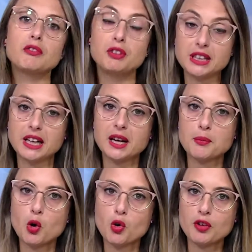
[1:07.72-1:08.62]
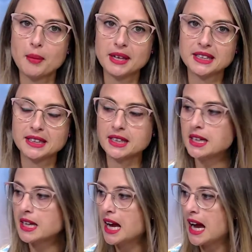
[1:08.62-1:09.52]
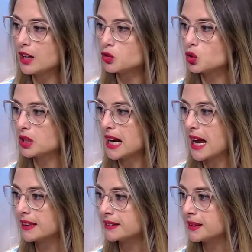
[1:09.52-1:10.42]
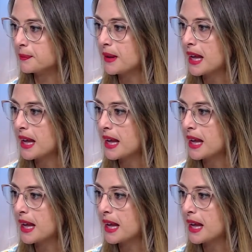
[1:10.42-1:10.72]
vi terremo ovviamente aggiornati.